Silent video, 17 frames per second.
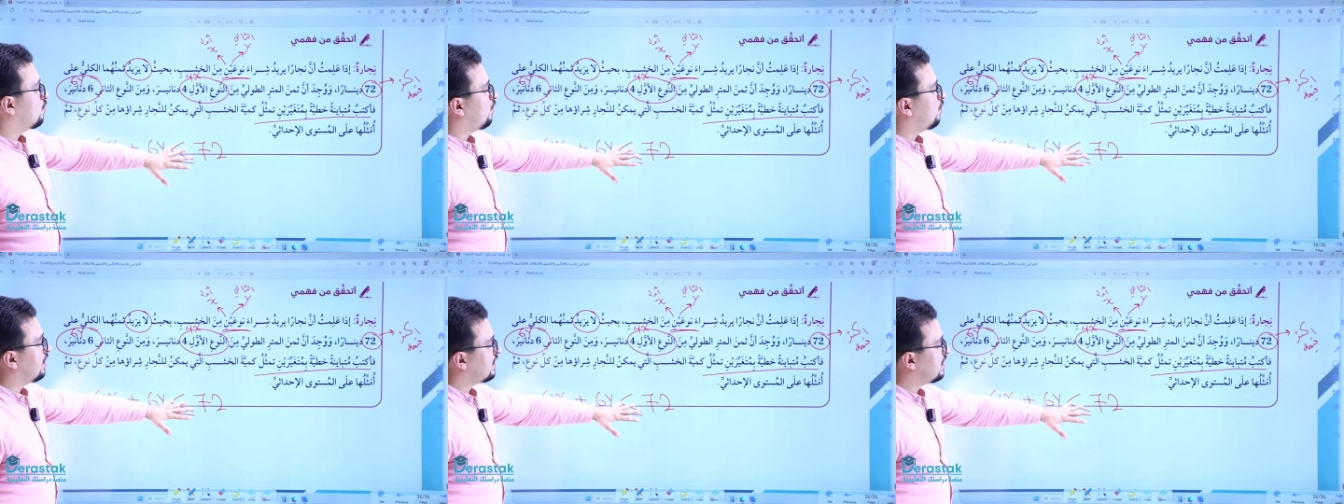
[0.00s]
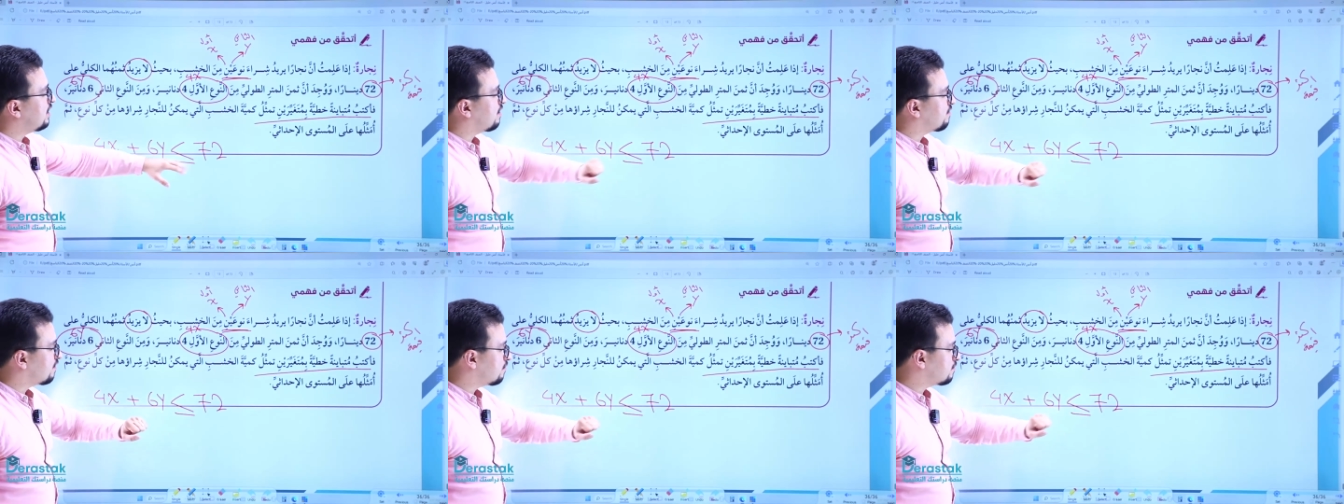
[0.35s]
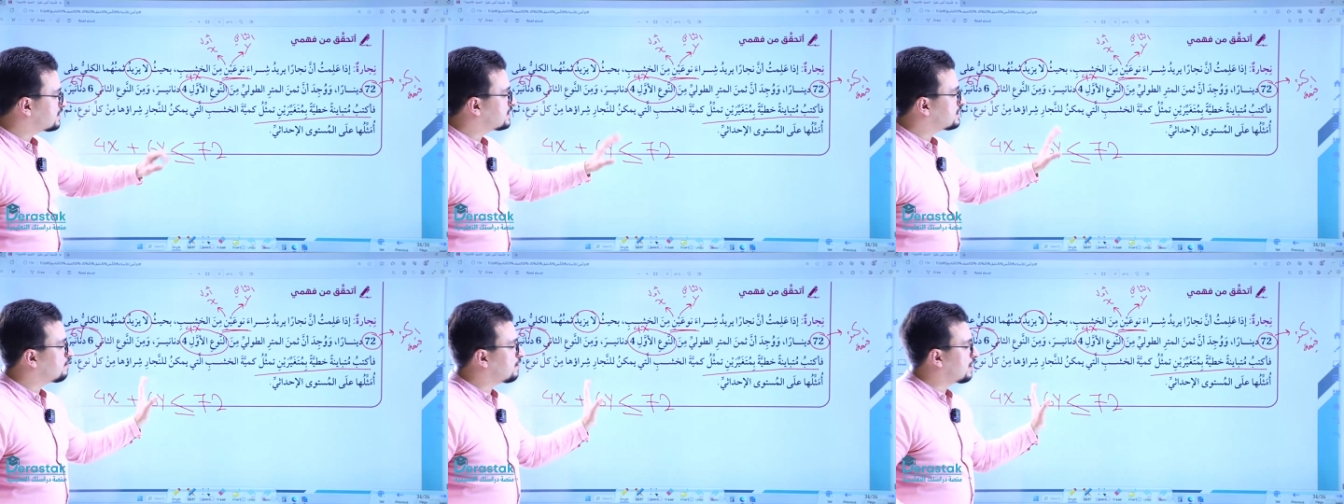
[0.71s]
وحكينا فم
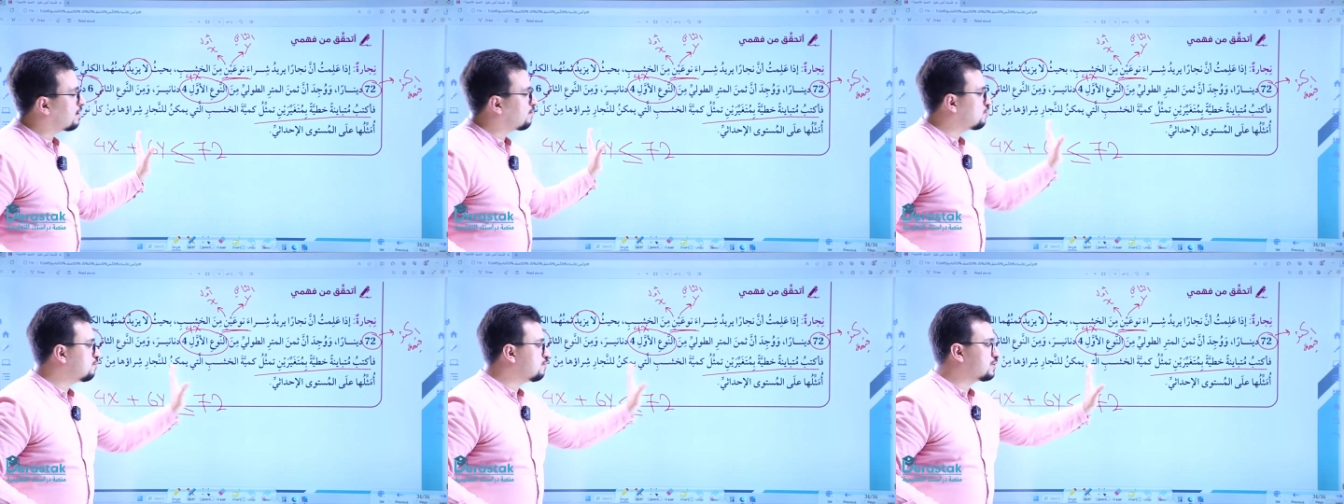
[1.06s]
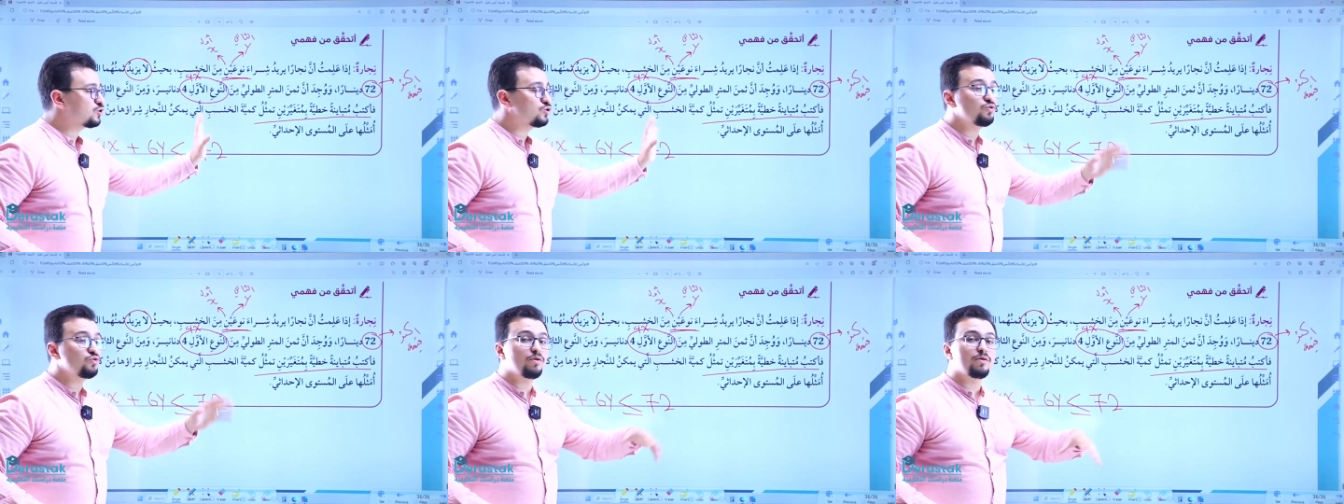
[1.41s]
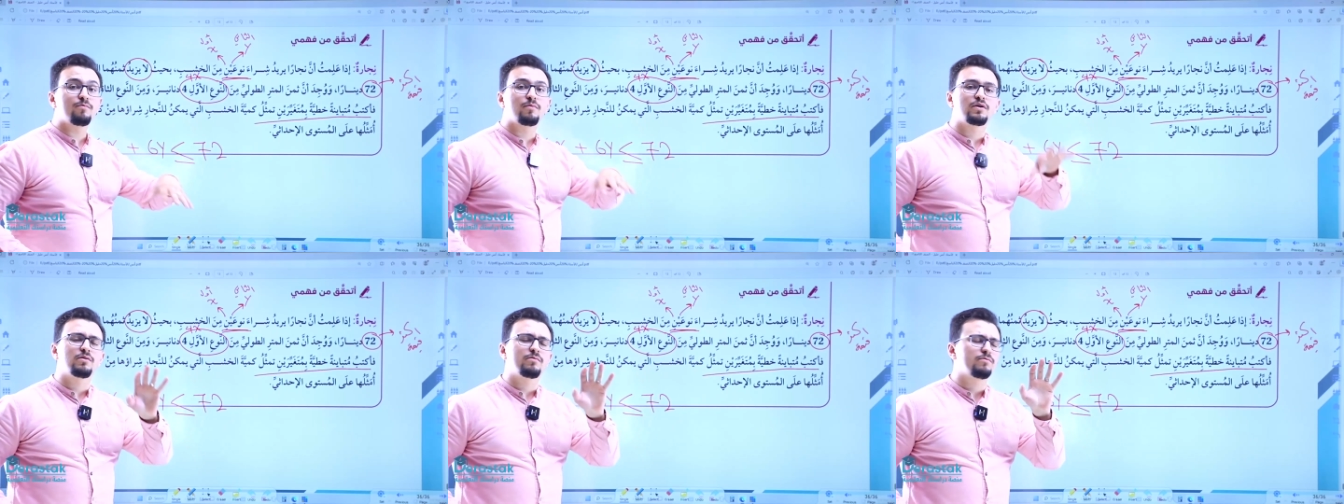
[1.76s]
السمكة بيكون مشتوق
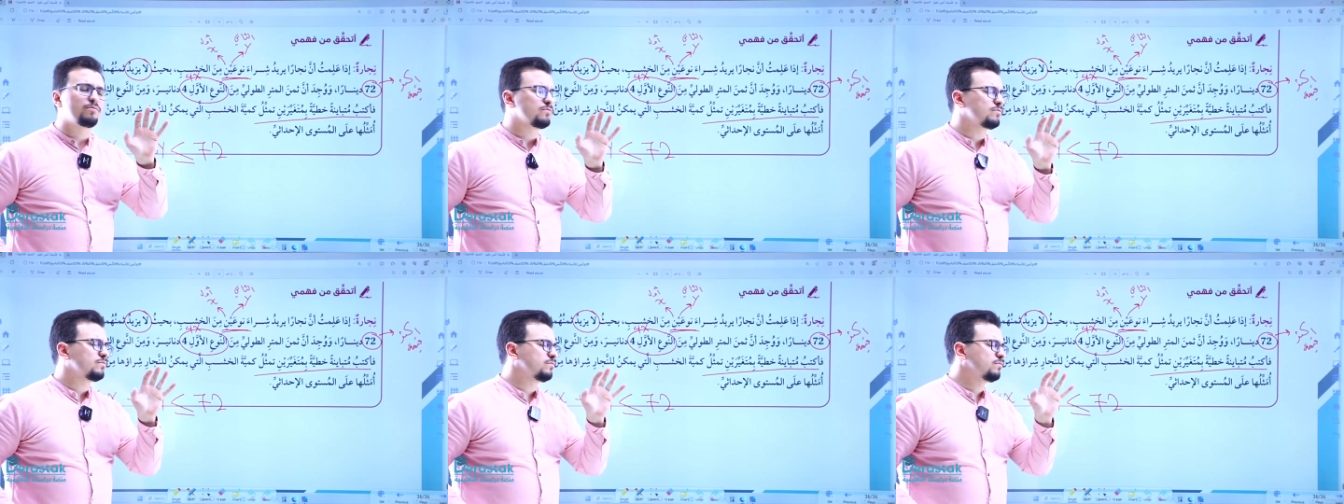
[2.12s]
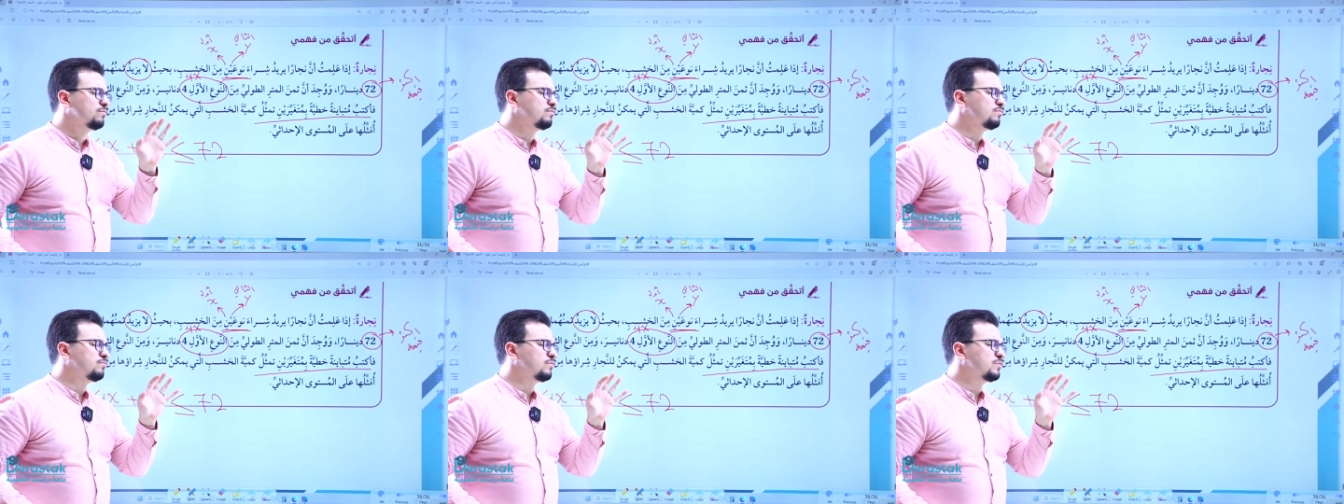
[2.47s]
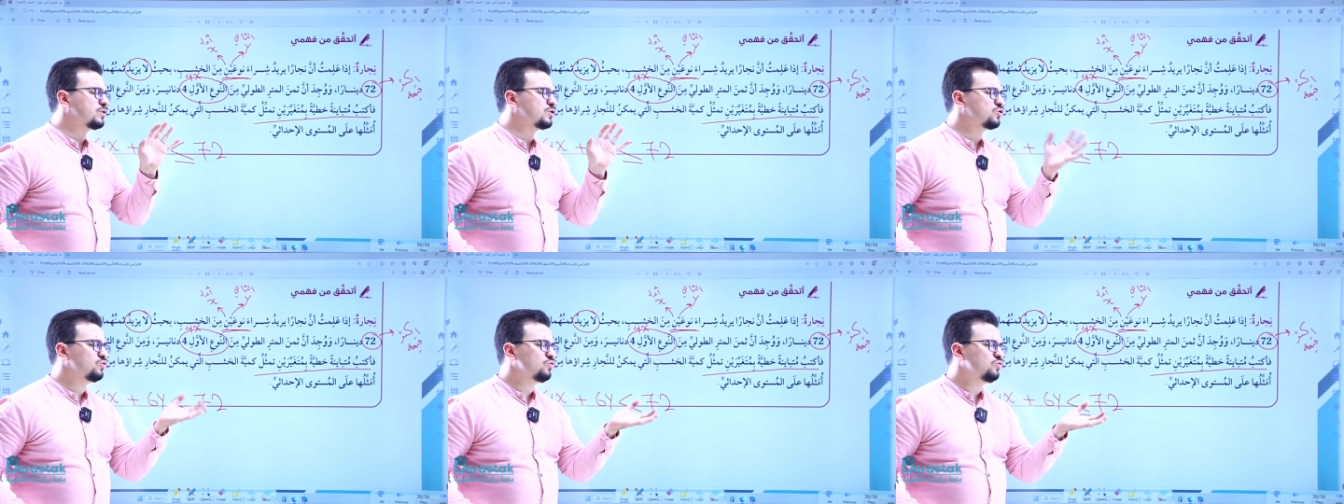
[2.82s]

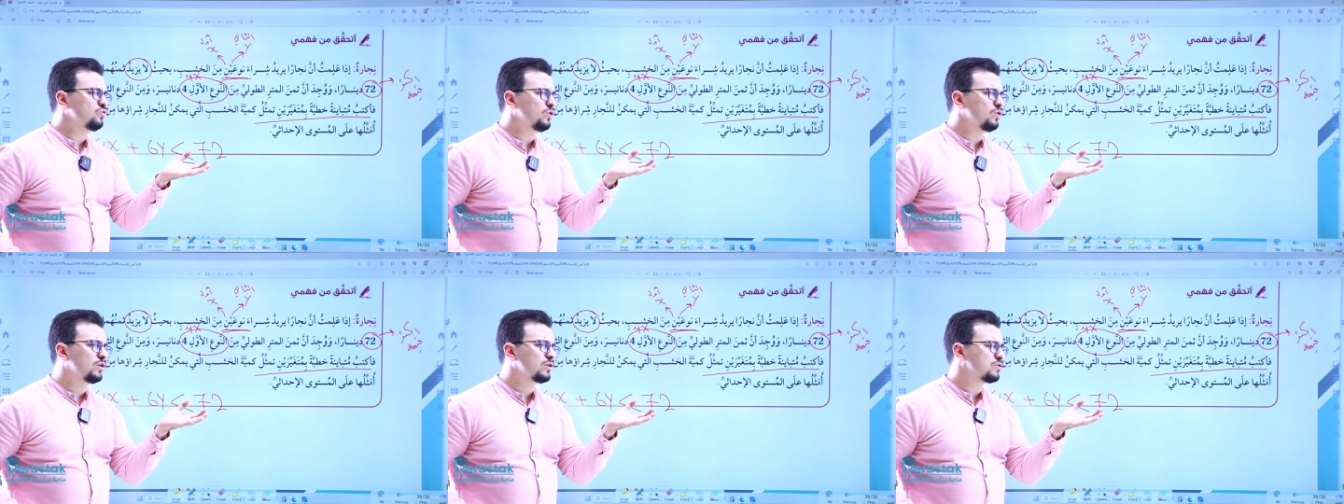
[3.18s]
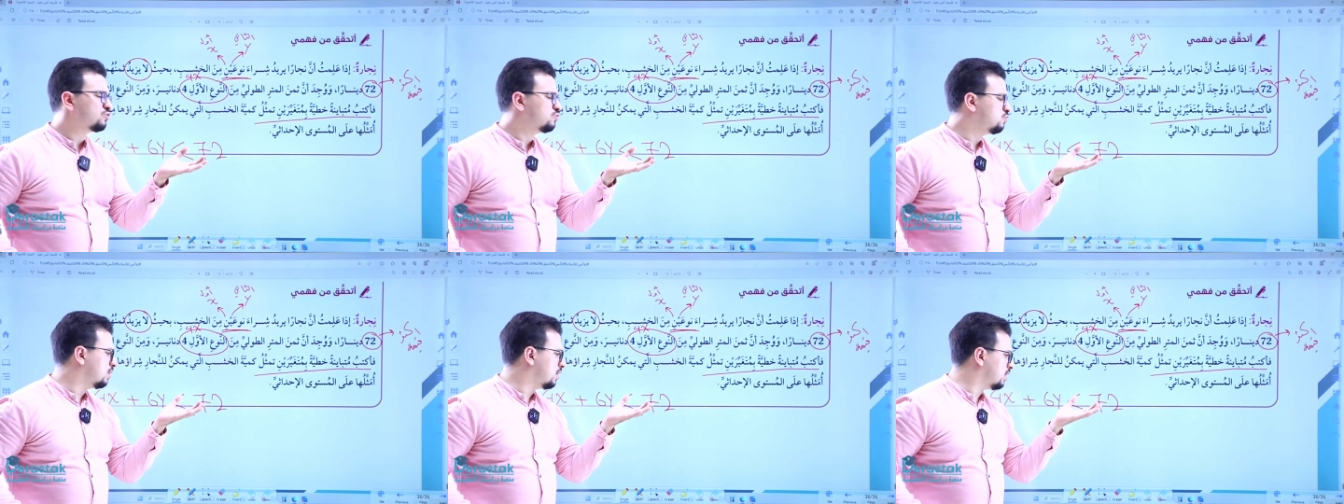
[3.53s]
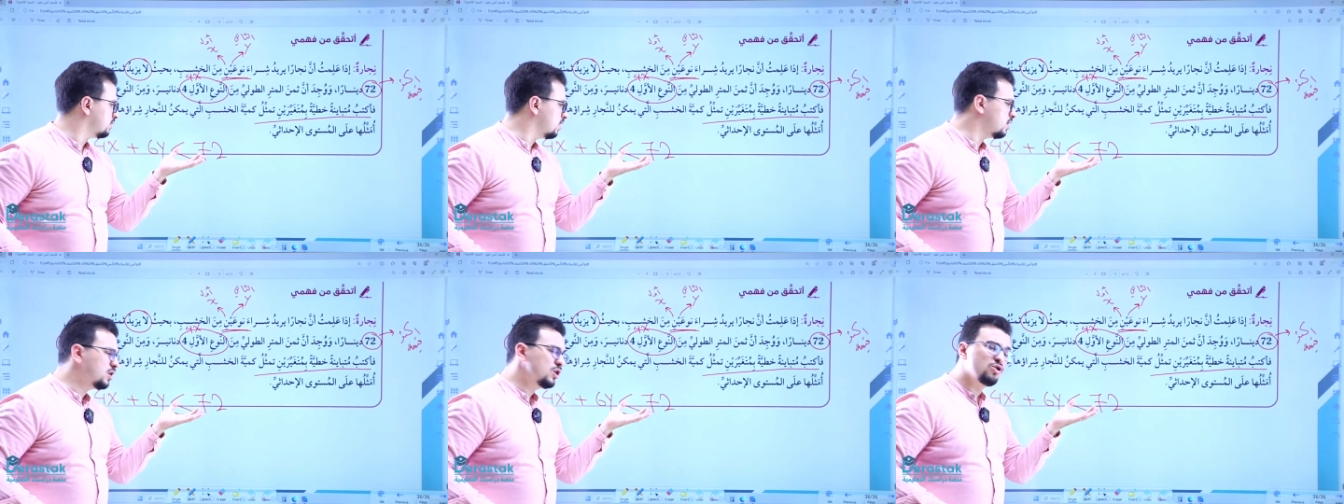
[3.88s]
مشتوح شو
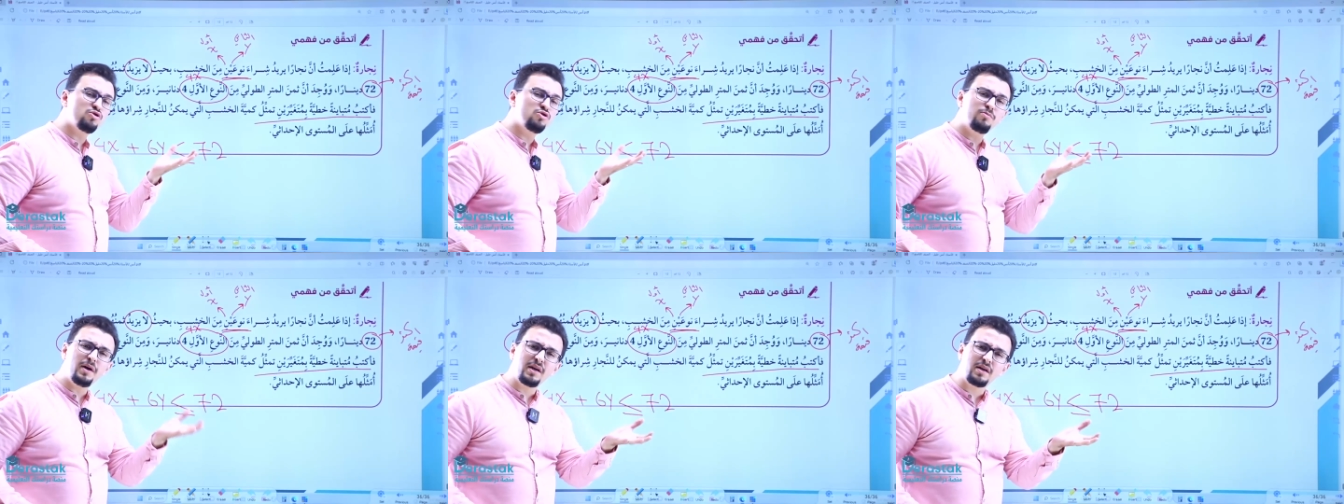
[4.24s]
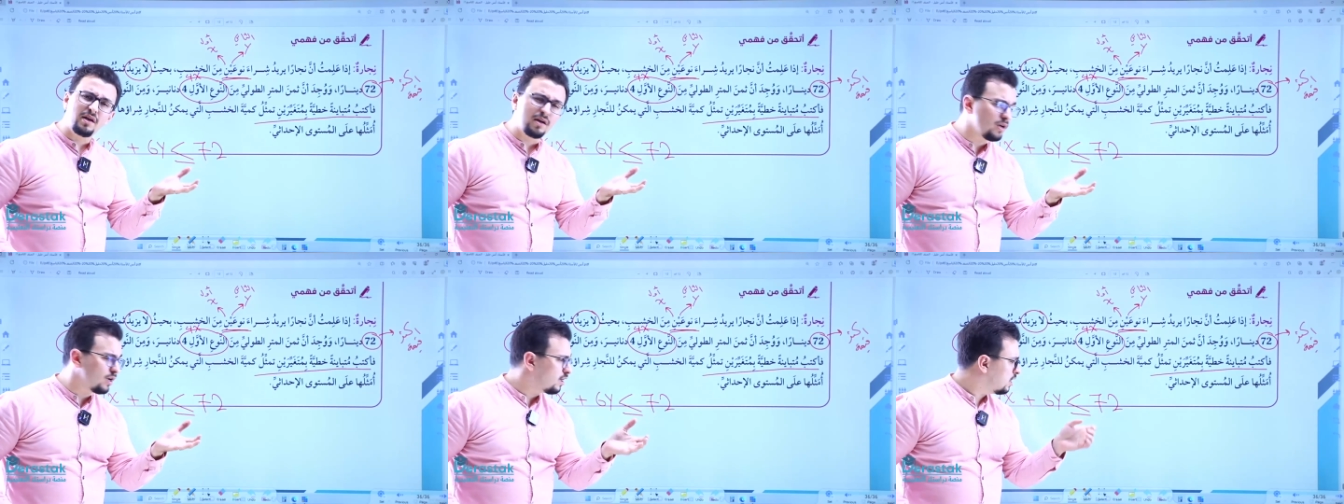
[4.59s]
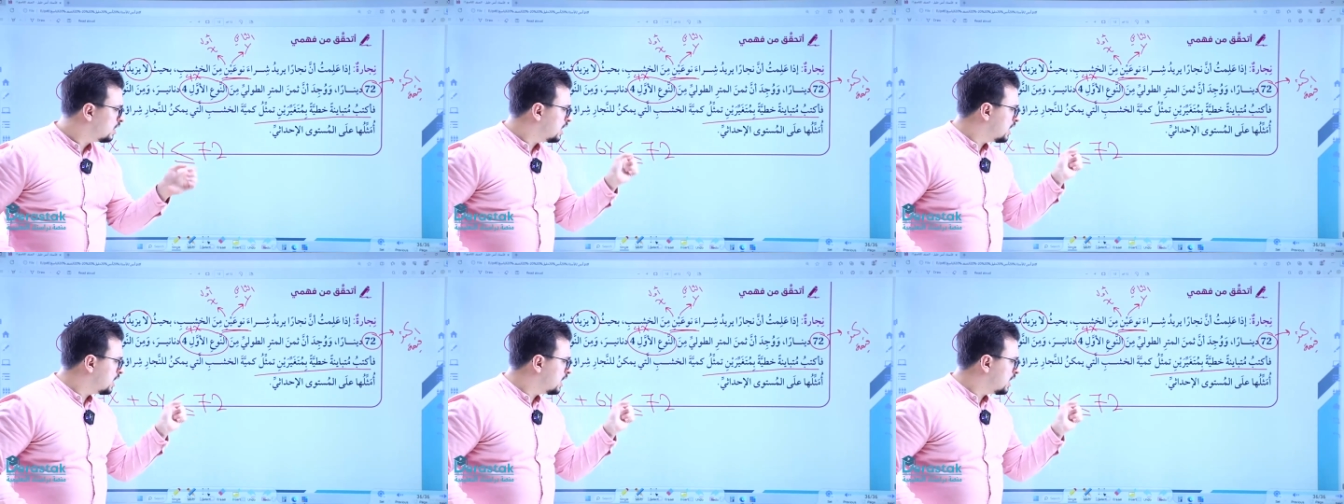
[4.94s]
هذا شو بحكي انا